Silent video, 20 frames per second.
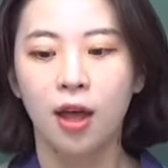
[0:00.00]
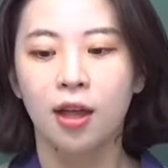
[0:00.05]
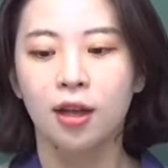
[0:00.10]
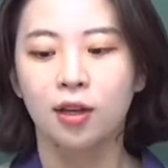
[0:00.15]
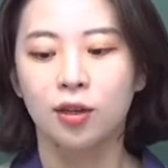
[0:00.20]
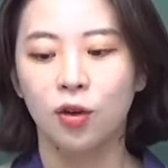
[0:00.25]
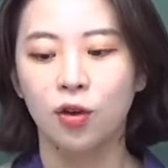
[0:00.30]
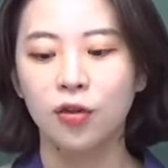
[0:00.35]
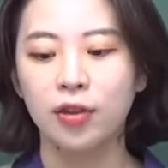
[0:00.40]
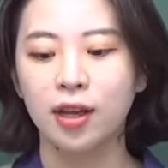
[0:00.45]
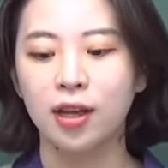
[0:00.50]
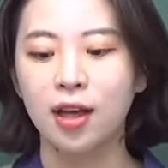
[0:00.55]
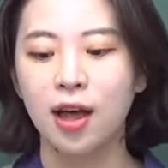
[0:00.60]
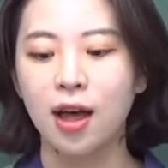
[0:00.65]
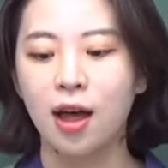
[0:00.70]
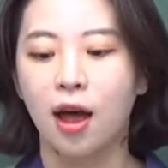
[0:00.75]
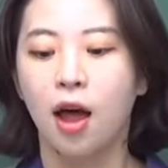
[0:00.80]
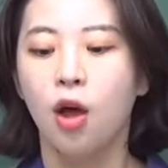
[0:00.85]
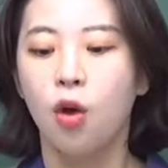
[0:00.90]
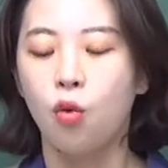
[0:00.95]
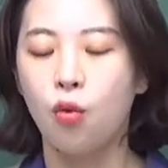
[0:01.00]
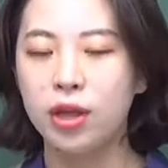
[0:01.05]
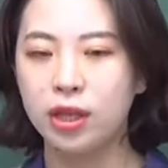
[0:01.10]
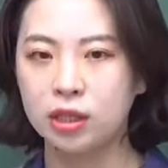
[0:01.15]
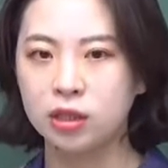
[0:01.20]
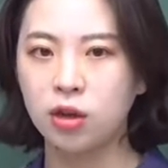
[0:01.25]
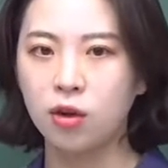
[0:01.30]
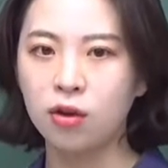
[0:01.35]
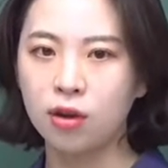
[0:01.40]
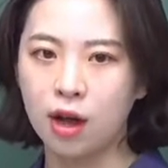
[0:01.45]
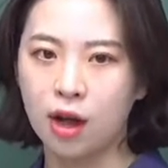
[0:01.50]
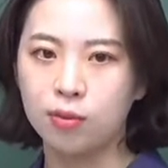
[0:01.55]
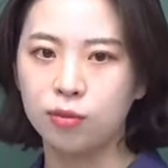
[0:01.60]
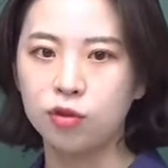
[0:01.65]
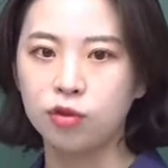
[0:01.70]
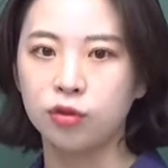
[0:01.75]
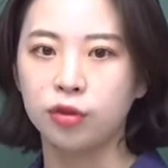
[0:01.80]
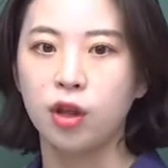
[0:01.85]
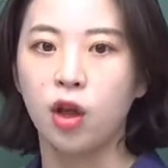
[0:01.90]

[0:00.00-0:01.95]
그러니까 외척 가문,